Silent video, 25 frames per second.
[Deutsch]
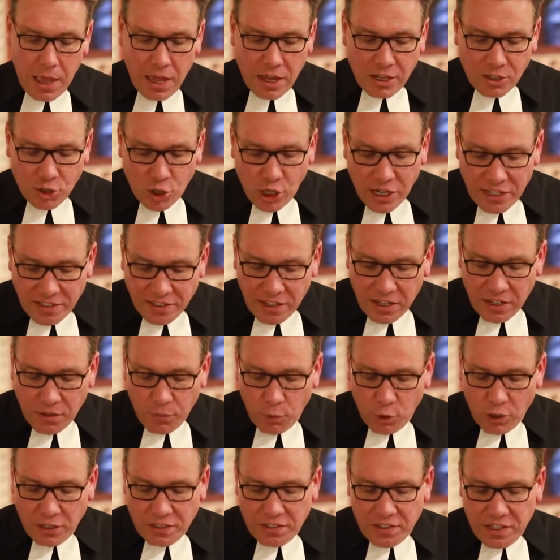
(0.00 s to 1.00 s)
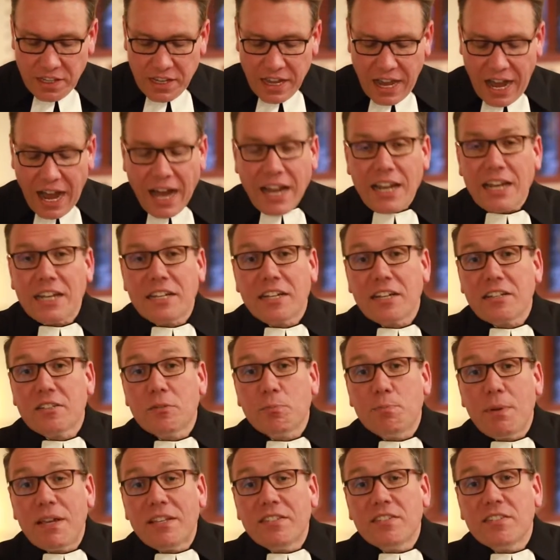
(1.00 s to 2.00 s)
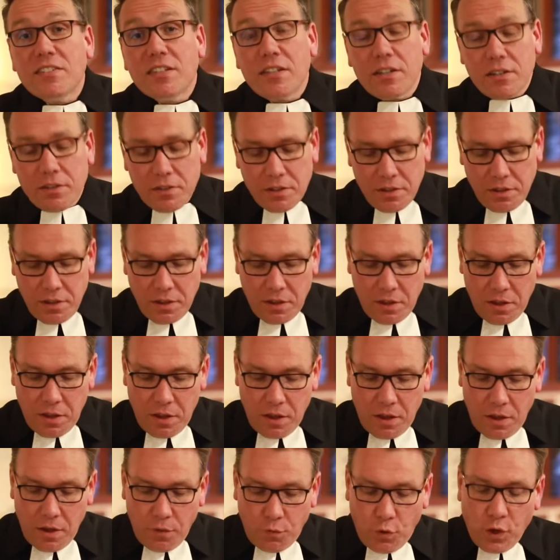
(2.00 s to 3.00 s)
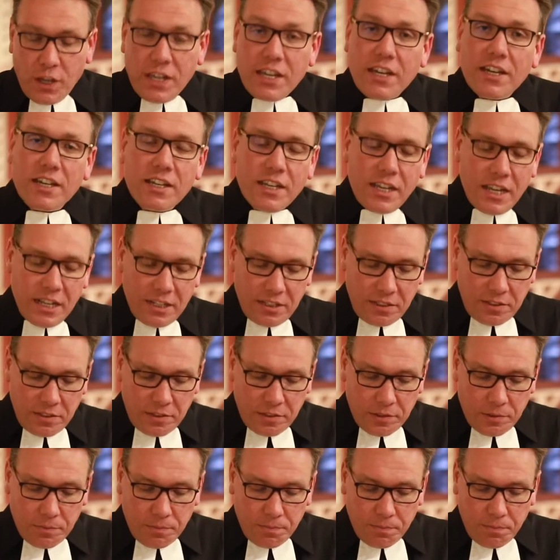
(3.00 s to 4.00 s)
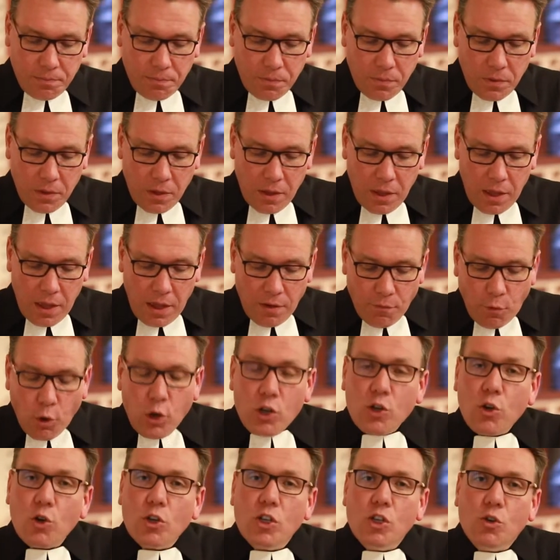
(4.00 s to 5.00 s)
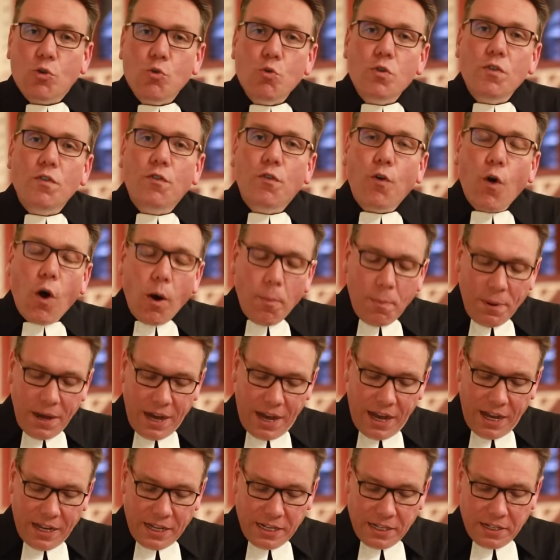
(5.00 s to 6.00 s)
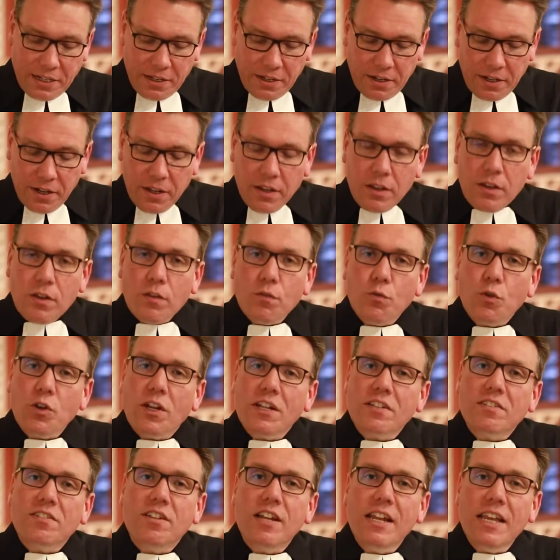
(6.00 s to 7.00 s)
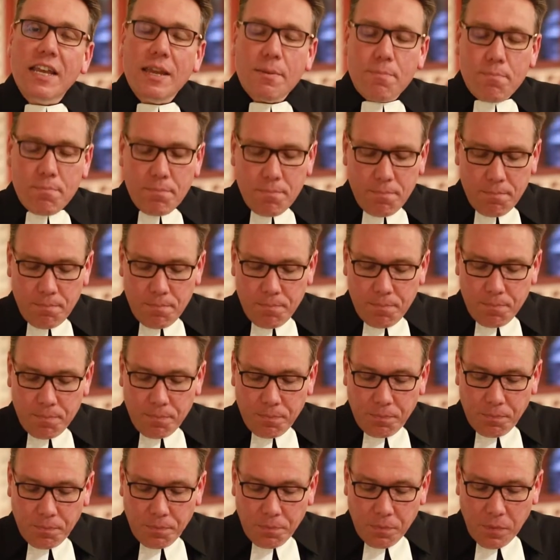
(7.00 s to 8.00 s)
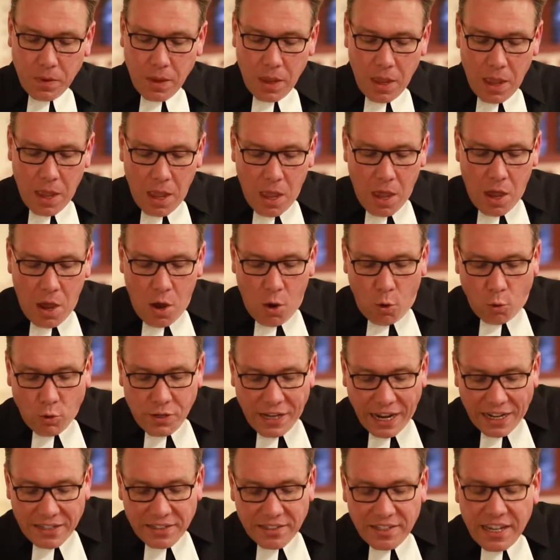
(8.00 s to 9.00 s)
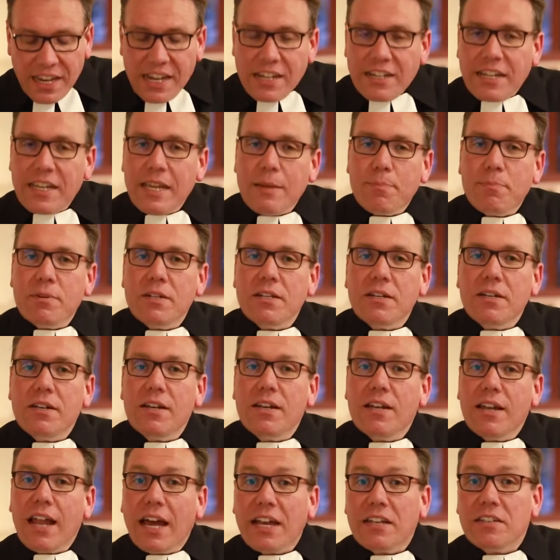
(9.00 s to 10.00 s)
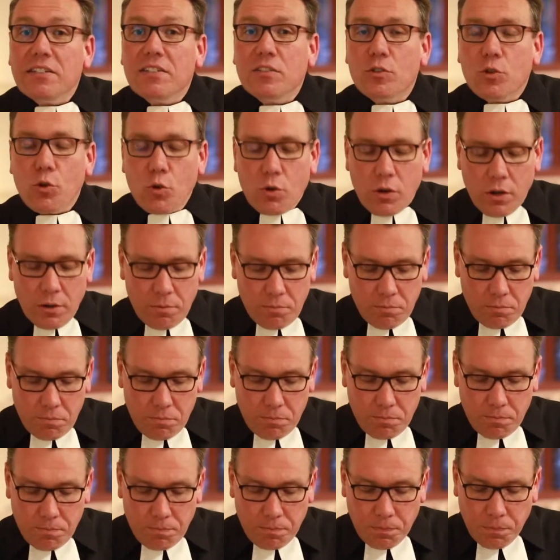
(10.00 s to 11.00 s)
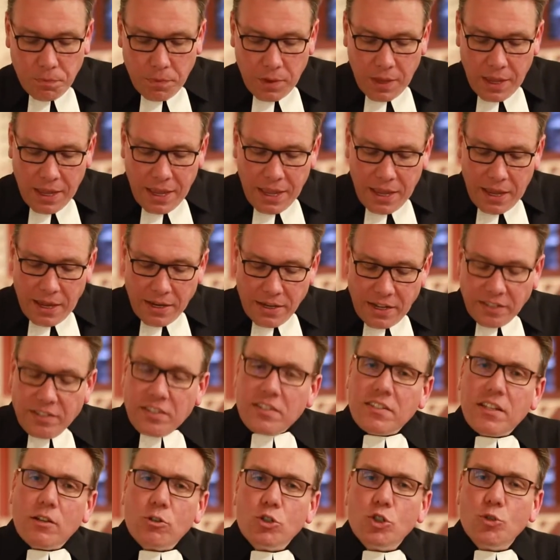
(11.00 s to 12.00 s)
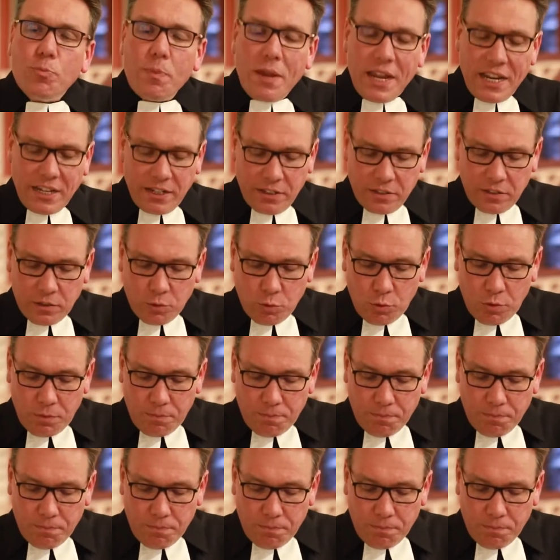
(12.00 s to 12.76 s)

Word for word: Schließlich wollen sie alle das Beste für ihre Kids, wollen euch gut vorbereiten für das Leben. Und da zählt eben Leistung. Das ist auch später so.